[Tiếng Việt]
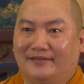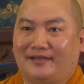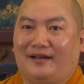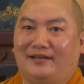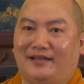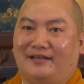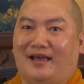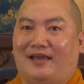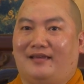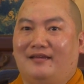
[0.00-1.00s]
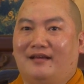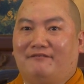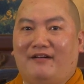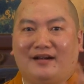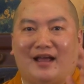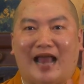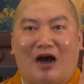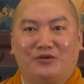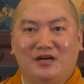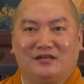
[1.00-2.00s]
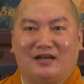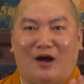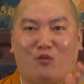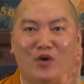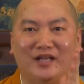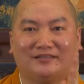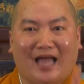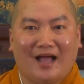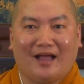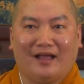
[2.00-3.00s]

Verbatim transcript: Cho nên vì vậy, vấn đề đạo đức là nguyên tắc.